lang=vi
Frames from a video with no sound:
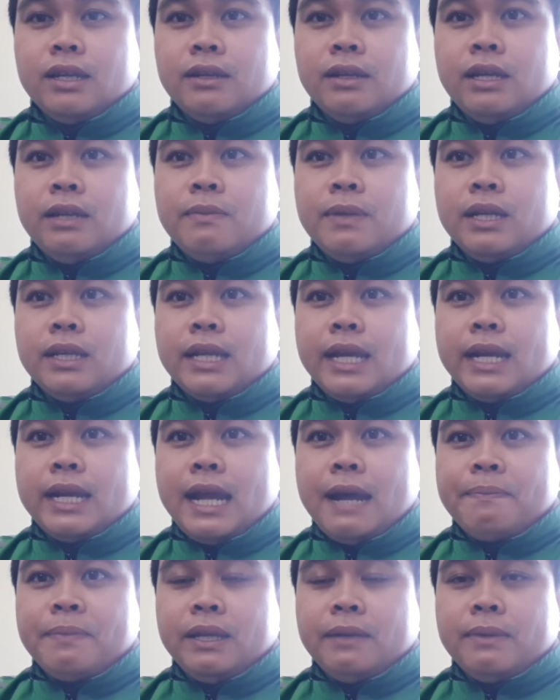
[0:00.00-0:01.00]
nếu mình chạy
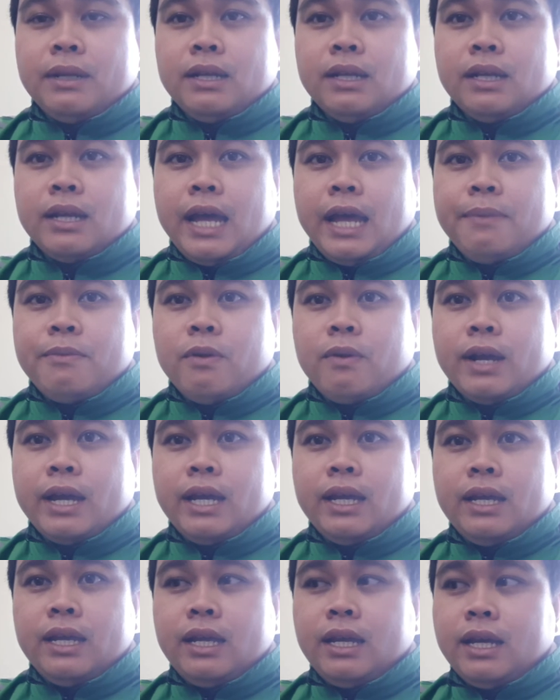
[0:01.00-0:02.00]
Grab thì mình để một
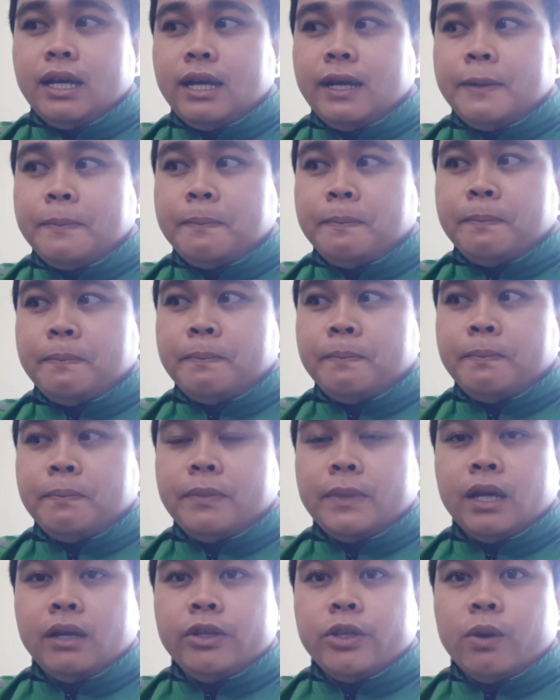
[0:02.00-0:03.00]
cái
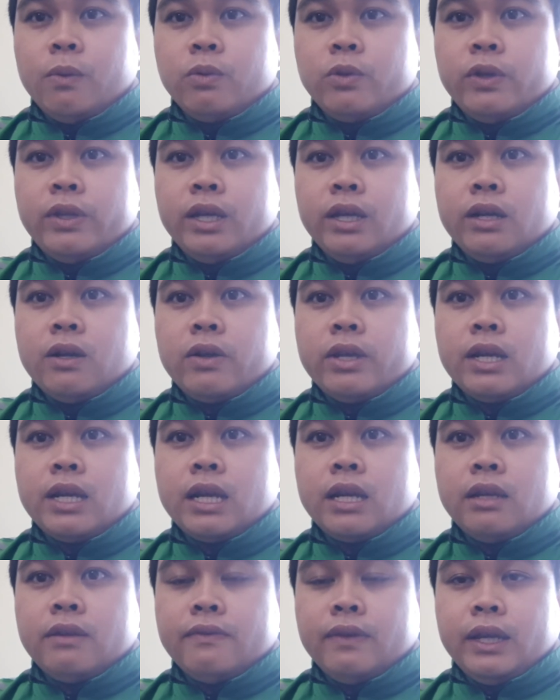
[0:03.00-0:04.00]
um, ứng dụng duy nhất có chức
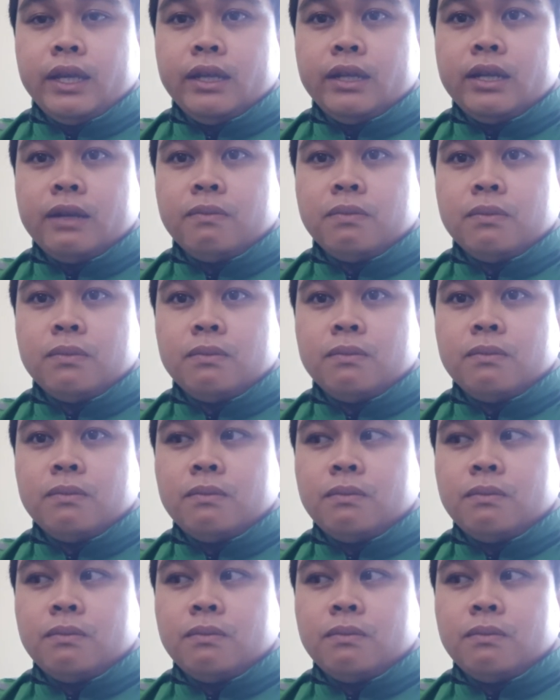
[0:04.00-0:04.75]
năng định vị trong